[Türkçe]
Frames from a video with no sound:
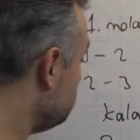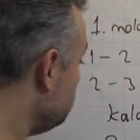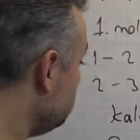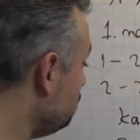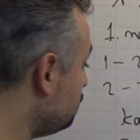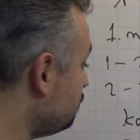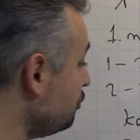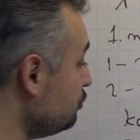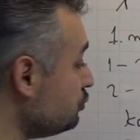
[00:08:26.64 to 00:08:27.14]

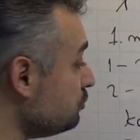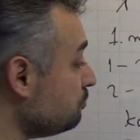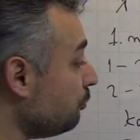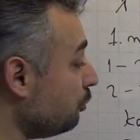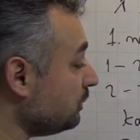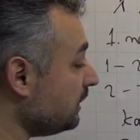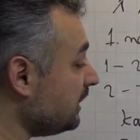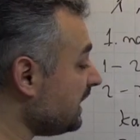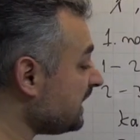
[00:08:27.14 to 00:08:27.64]
Üçüncü
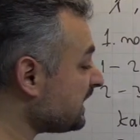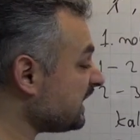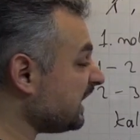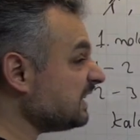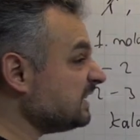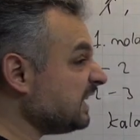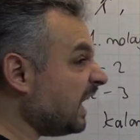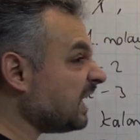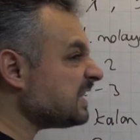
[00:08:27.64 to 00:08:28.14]
molaya
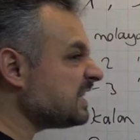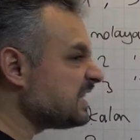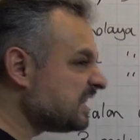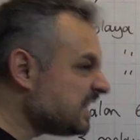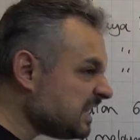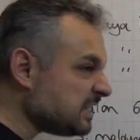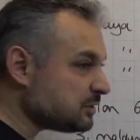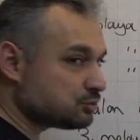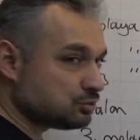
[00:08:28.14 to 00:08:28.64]
kadar
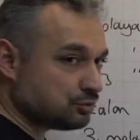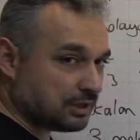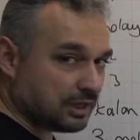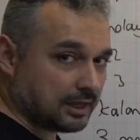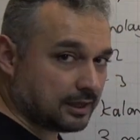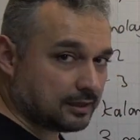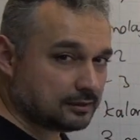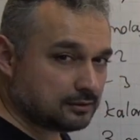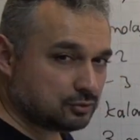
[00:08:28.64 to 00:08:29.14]
ki
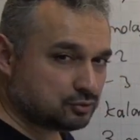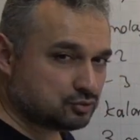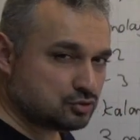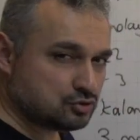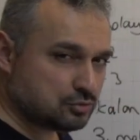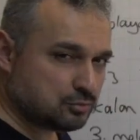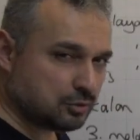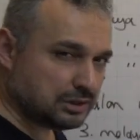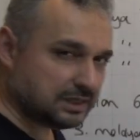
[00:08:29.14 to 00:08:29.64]
süre,
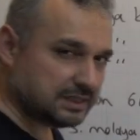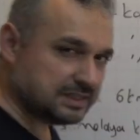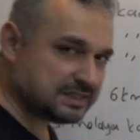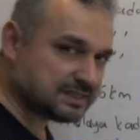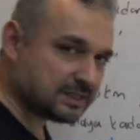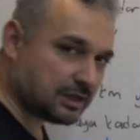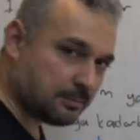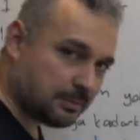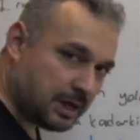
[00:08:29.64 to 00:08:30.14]
üçüncü
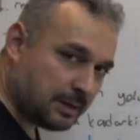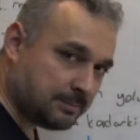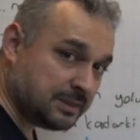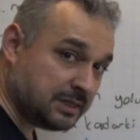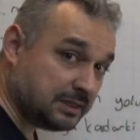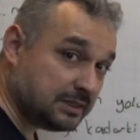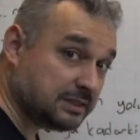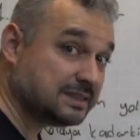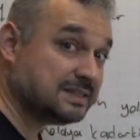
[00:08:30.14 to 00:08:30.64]
molanın
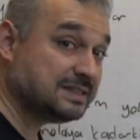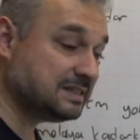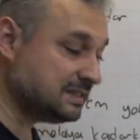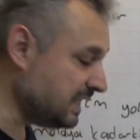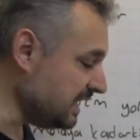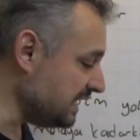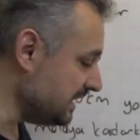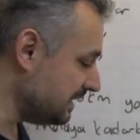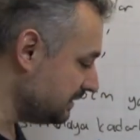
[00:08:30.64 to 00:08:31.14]
tamamı
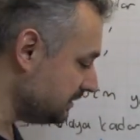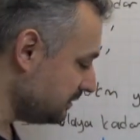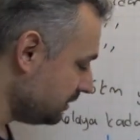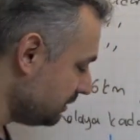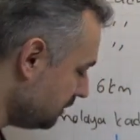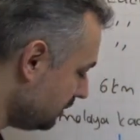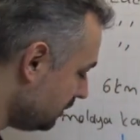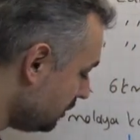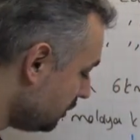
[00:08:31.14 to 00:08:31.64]
değil.
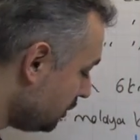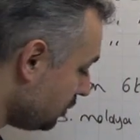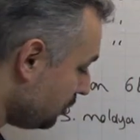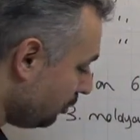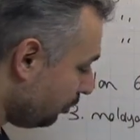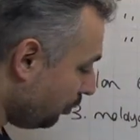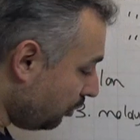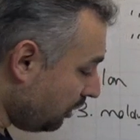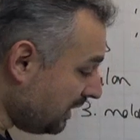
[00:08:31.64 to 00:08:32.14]

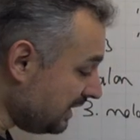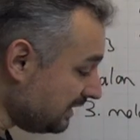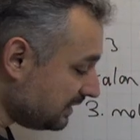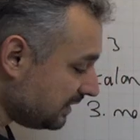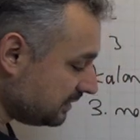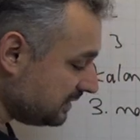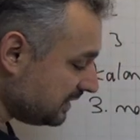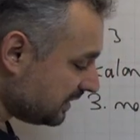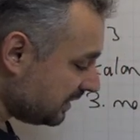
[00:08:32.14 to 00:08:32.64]
O
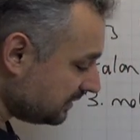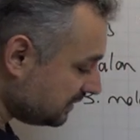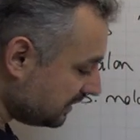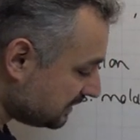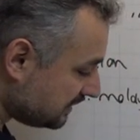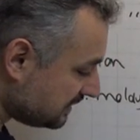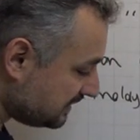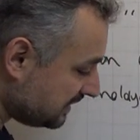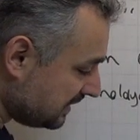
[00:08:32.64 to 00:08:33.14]
halde dikkat
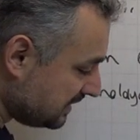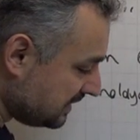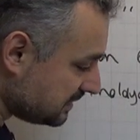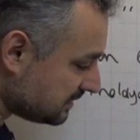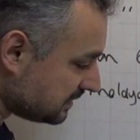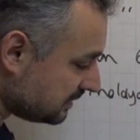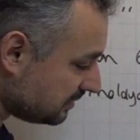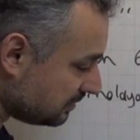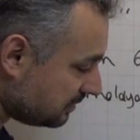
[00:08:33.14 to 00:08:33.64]
et
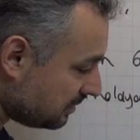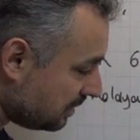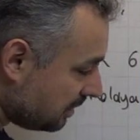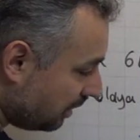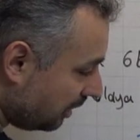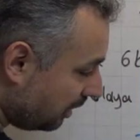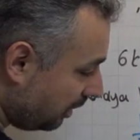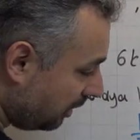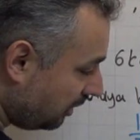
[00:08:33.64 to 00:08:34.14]
8,
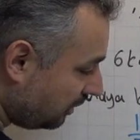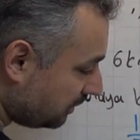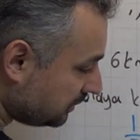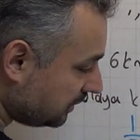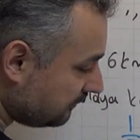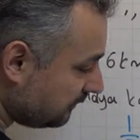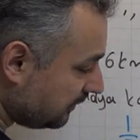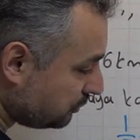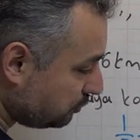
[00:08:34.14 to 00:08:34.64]

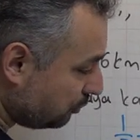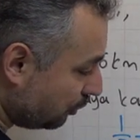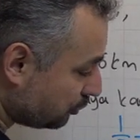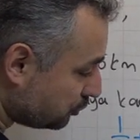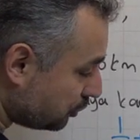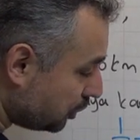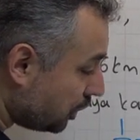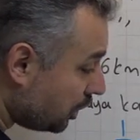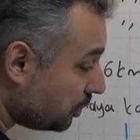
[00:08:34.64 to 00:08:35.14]
6 ve
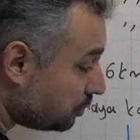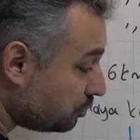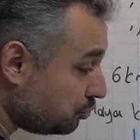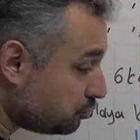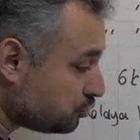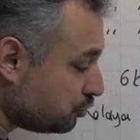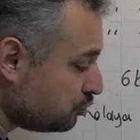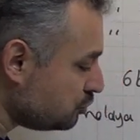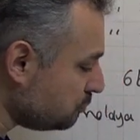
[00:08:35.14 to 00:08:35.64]
4.
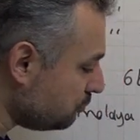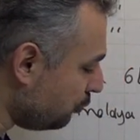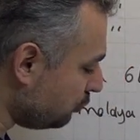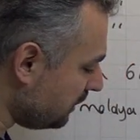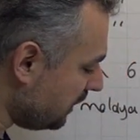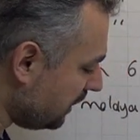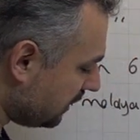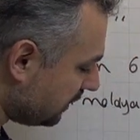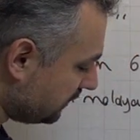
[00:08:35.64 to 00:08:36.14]
Üçüncü
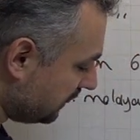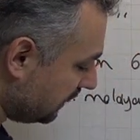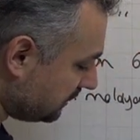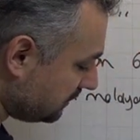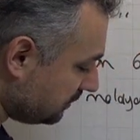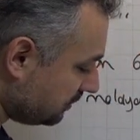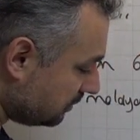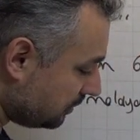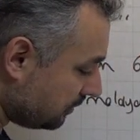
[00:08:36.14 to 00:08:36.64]
molaya
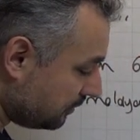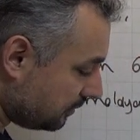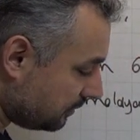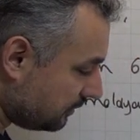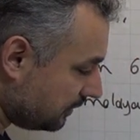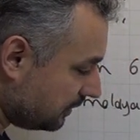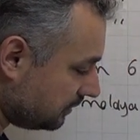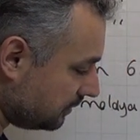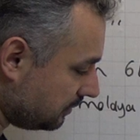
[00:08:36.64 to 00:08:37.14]
kadar
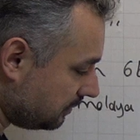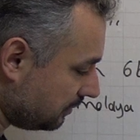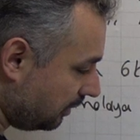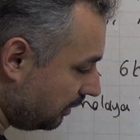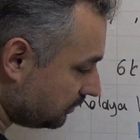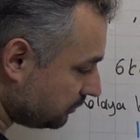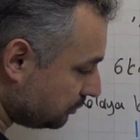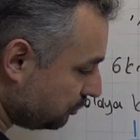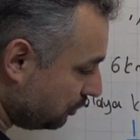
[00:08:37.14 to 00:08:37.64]
8,
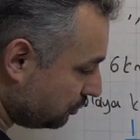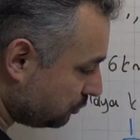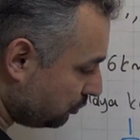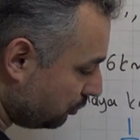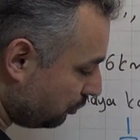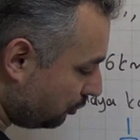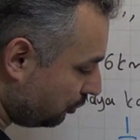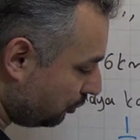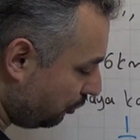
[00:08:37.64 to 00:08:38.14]
6, 4,
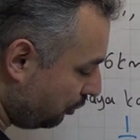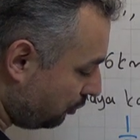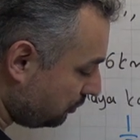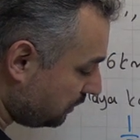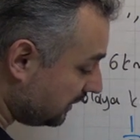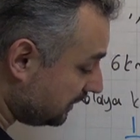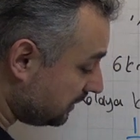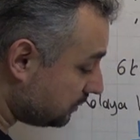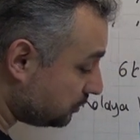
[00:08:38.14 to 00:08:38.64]

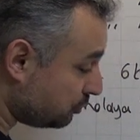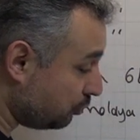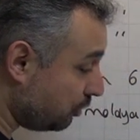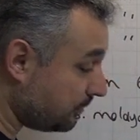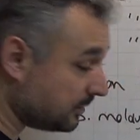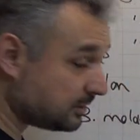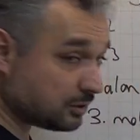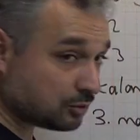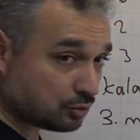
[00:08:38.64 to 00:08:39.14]
18
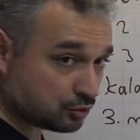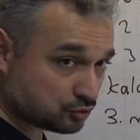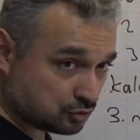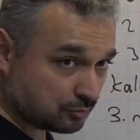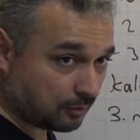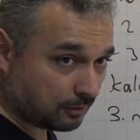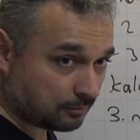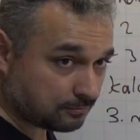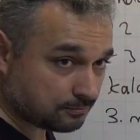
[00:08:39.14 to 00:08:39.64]
kilometre
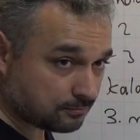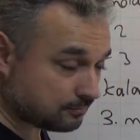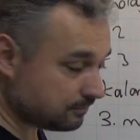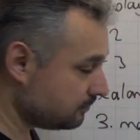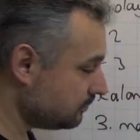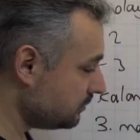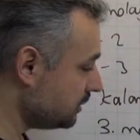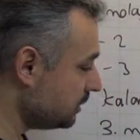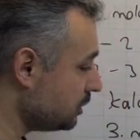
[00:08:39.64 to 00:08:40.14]
koştu mu?
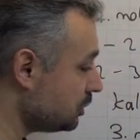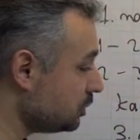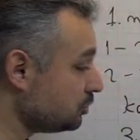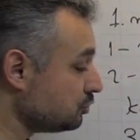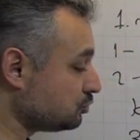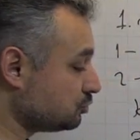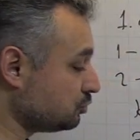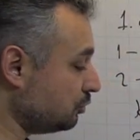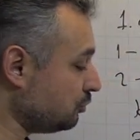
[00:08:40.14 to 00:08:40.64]

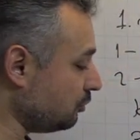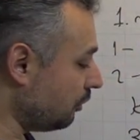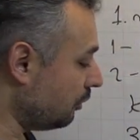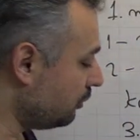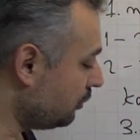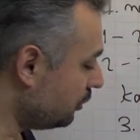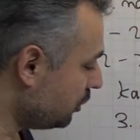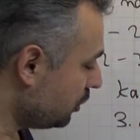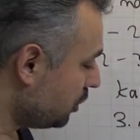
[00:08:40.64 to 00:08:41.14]

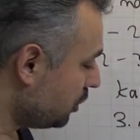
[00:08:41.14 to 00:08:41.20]
Soru.